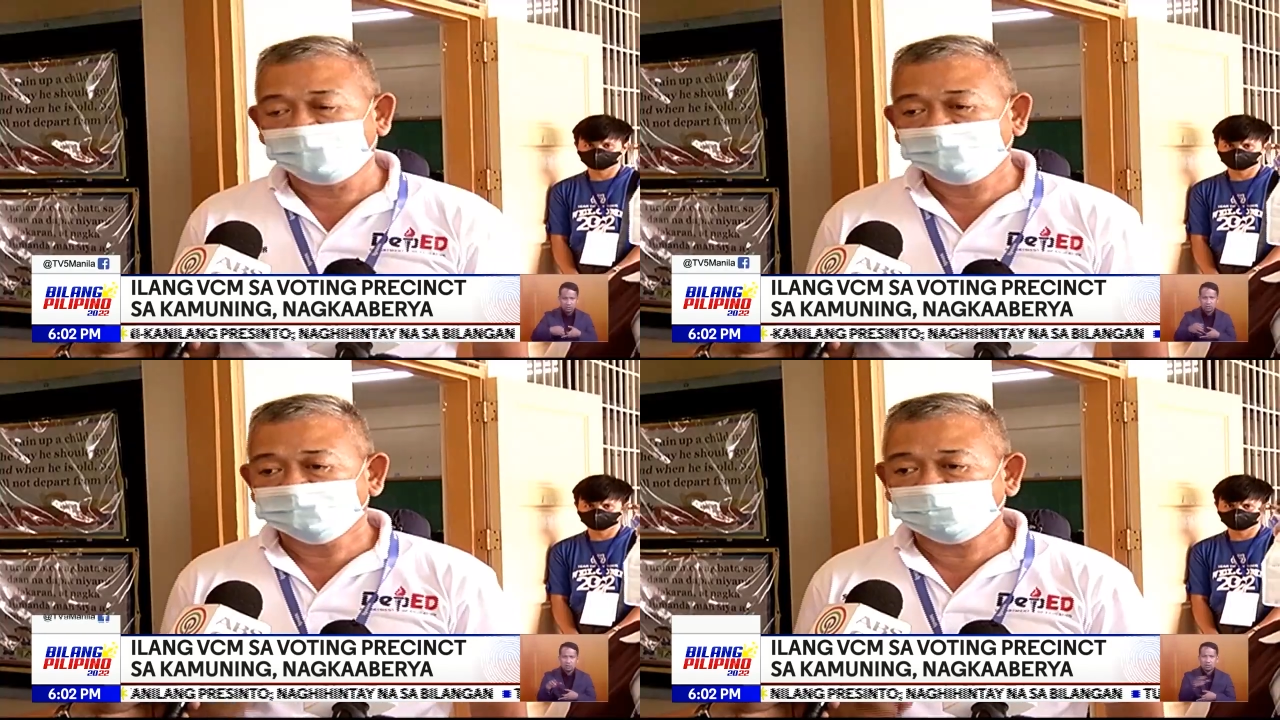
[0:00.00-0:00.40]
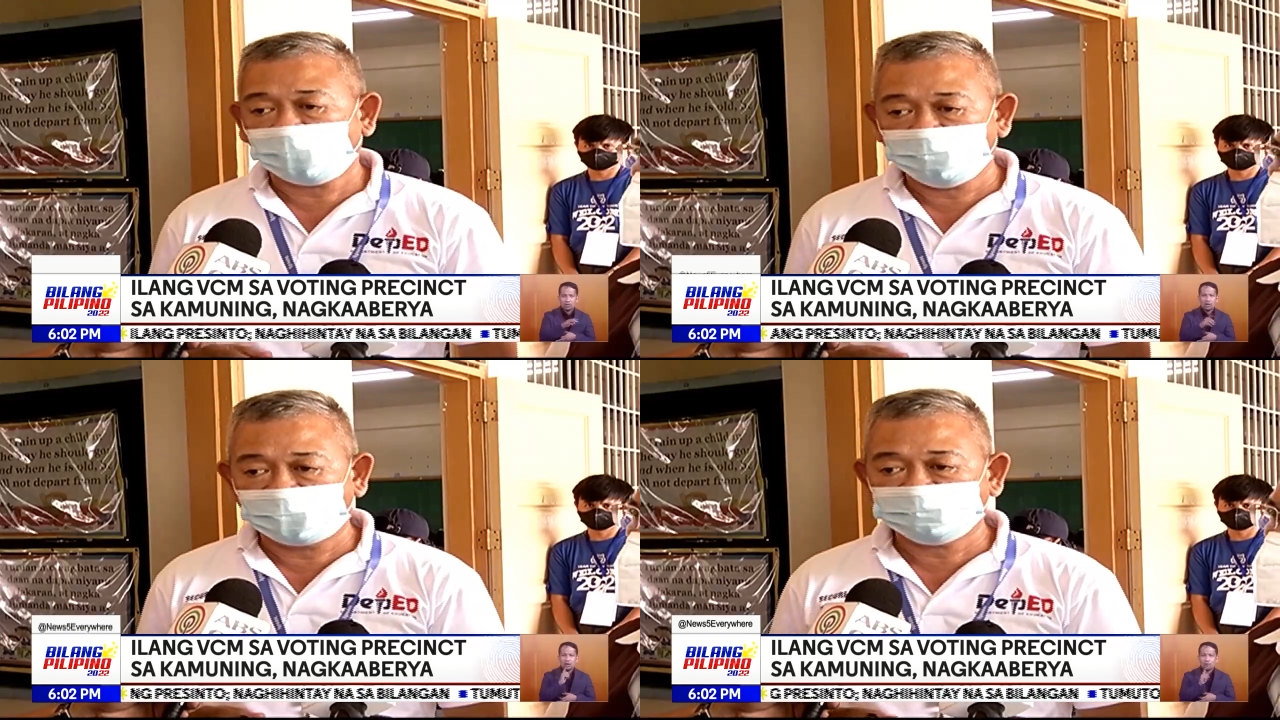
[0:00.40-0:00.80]
the
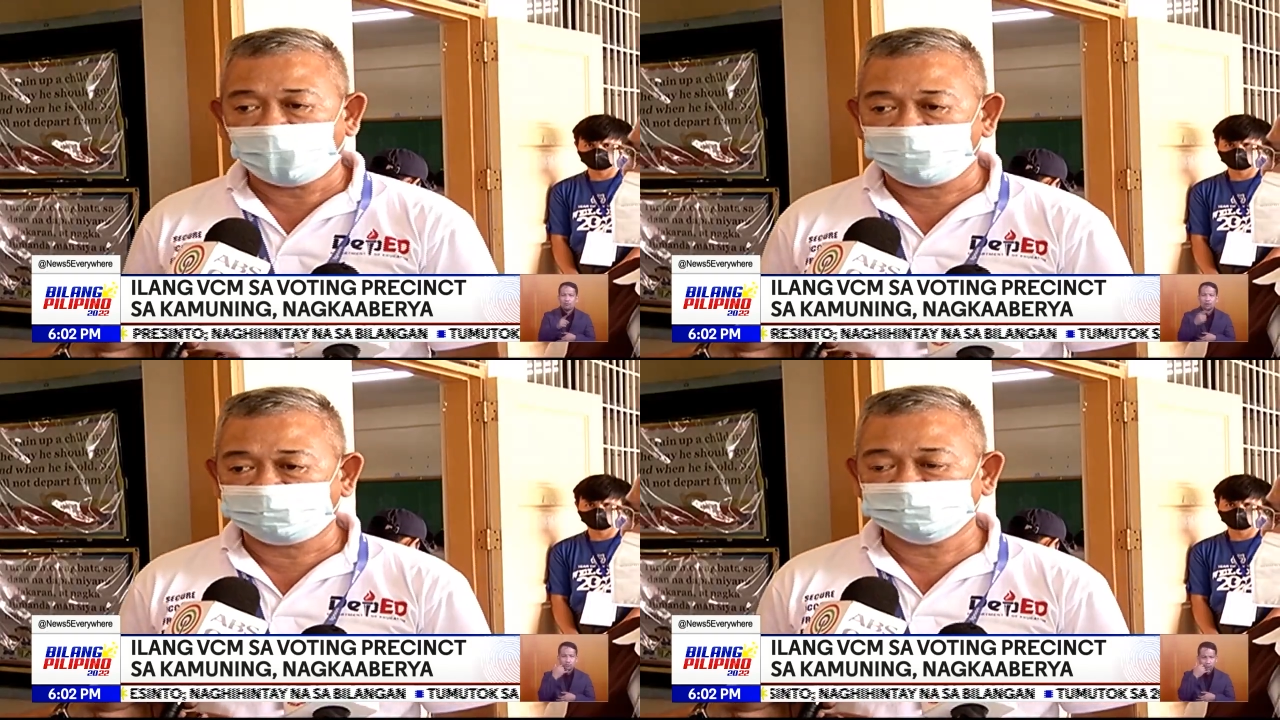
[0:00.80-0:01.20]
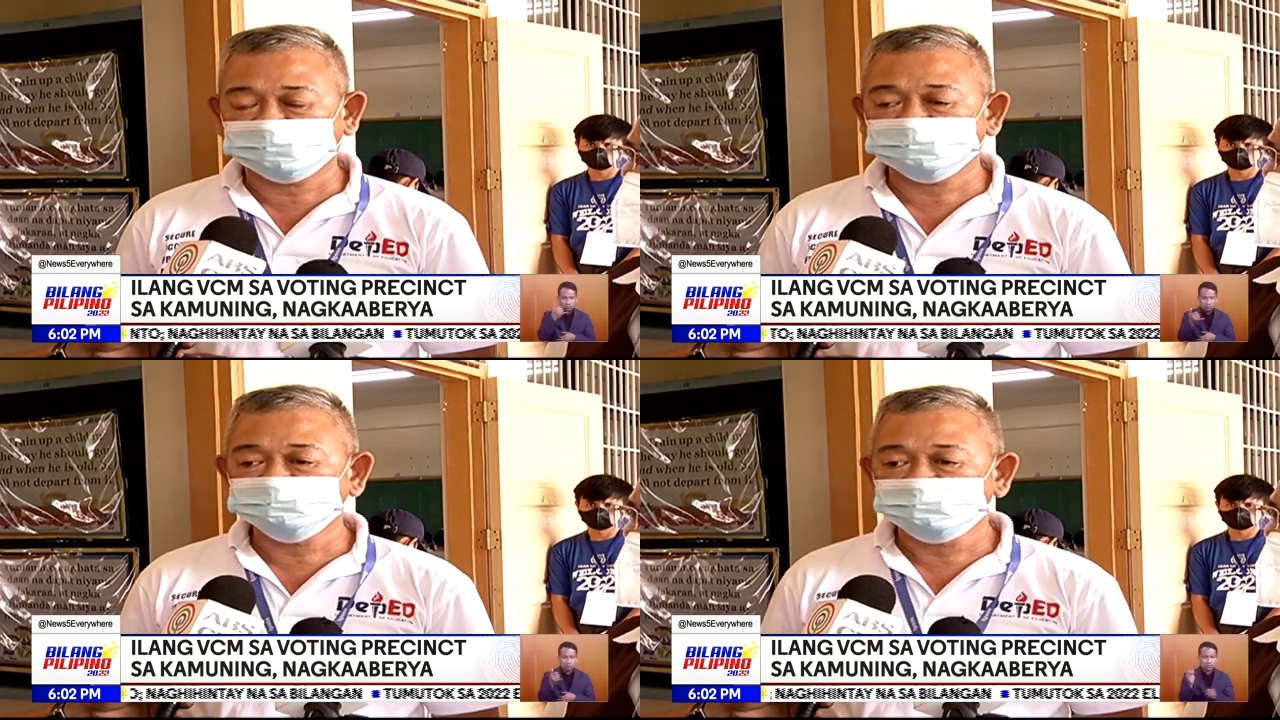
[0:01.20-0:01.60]
COMELEC
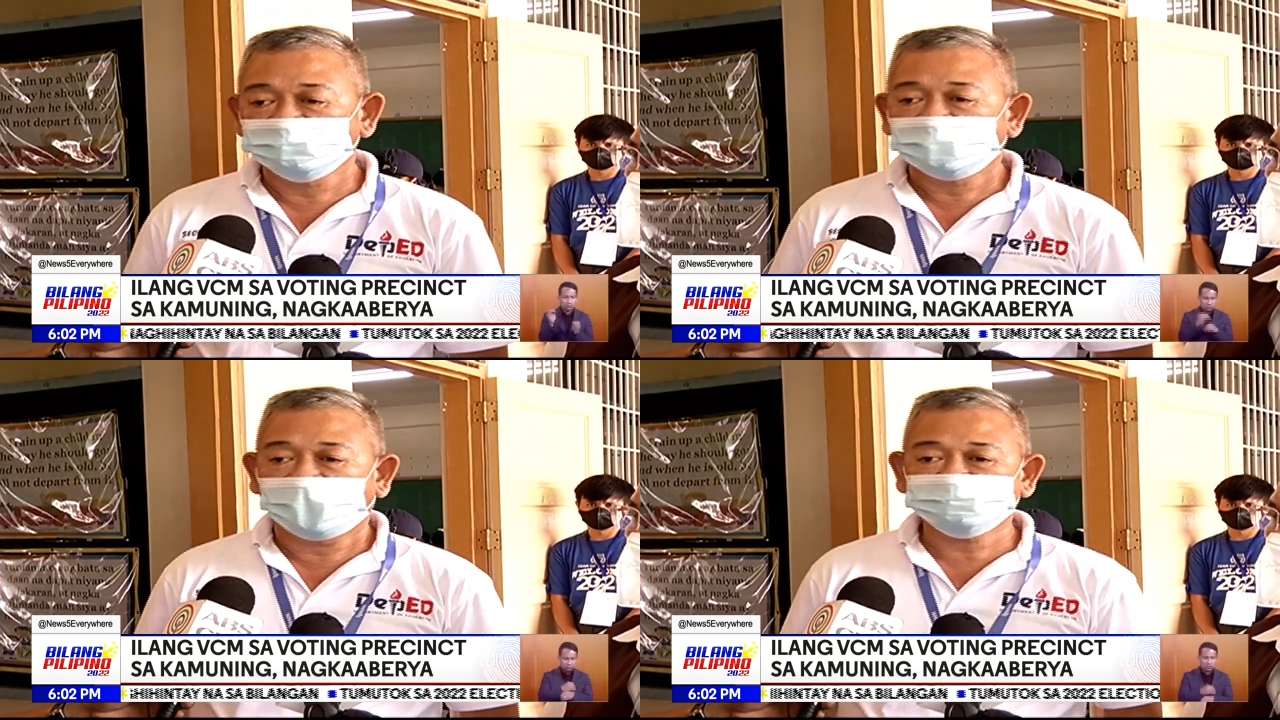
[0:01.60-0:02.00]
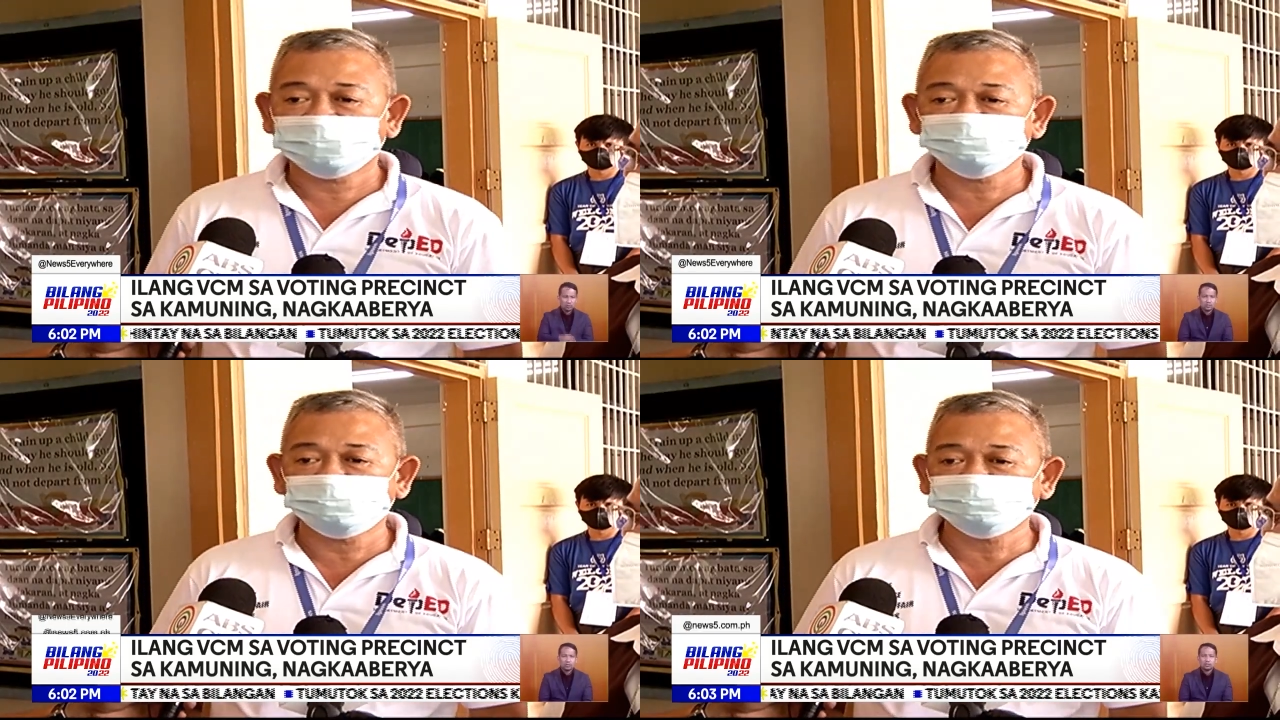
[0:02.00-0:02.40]
office. At ang
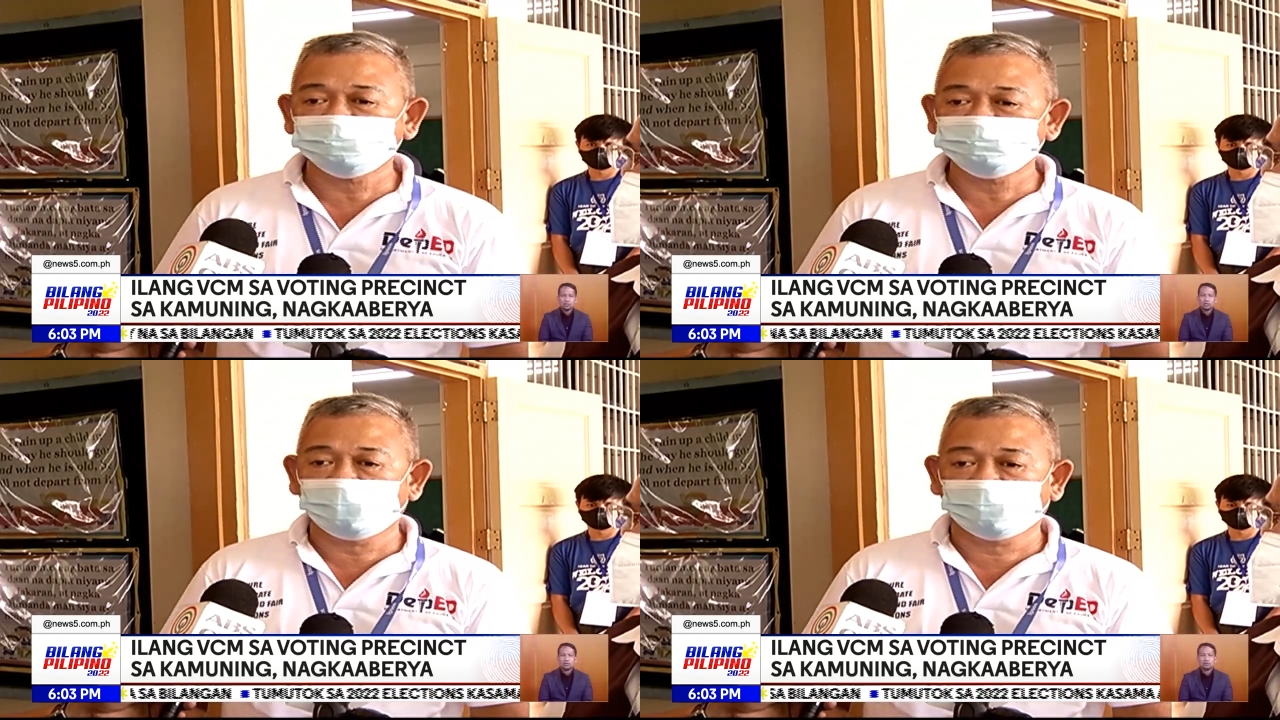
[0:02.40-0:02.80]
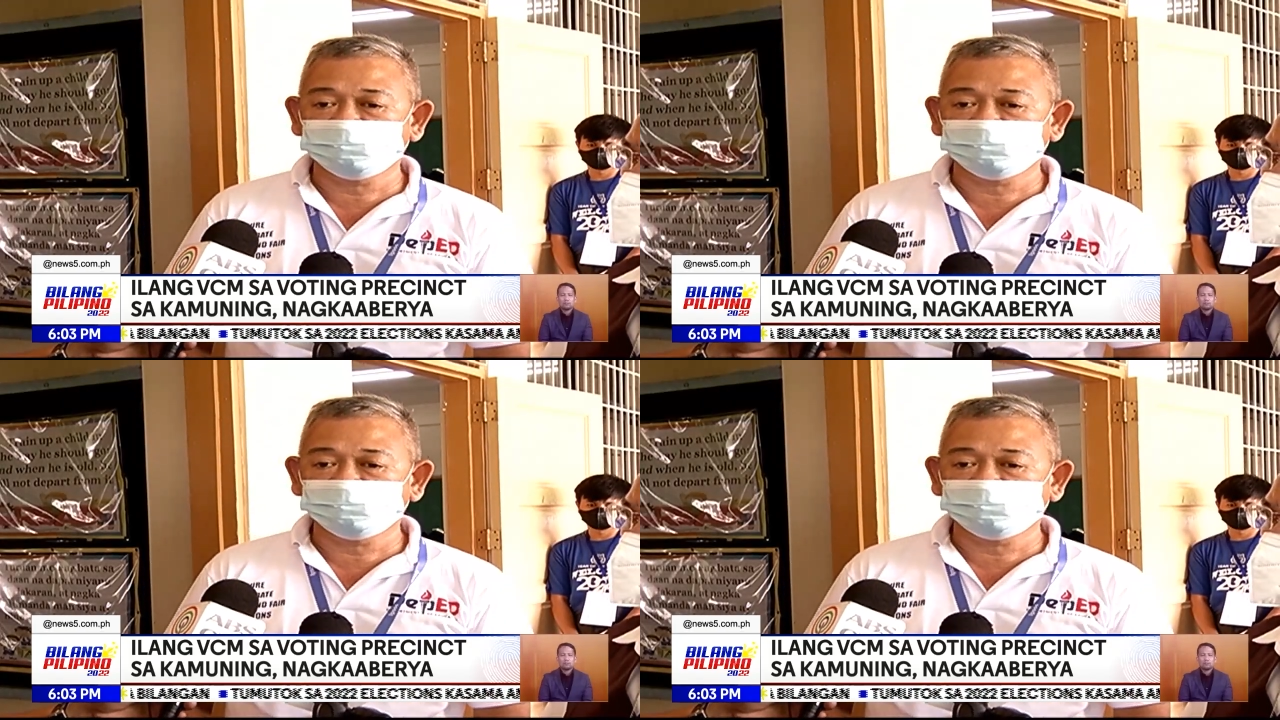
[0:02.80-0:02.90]
solusyon doon,